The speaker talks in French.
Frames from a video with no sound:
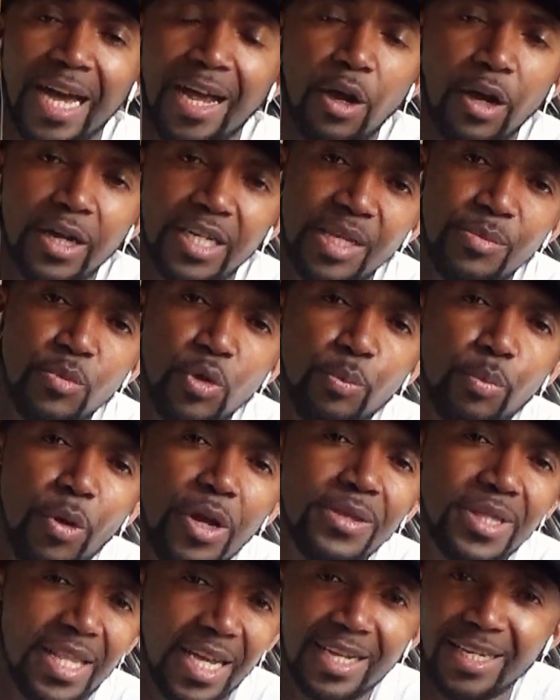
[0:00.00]
Alors j'ai mis au
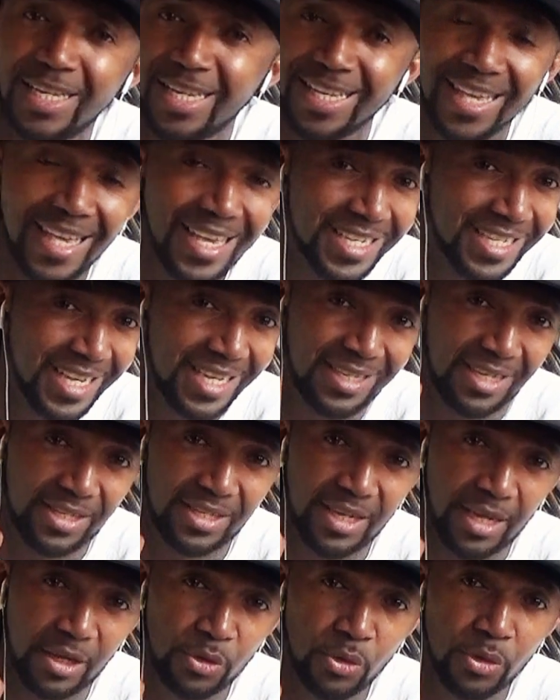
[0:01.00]
point une technique, et ça c'est
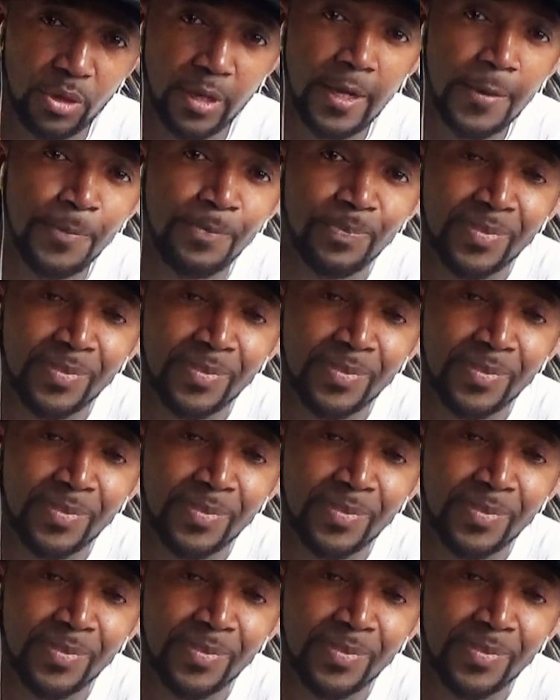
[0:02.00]
sérieux.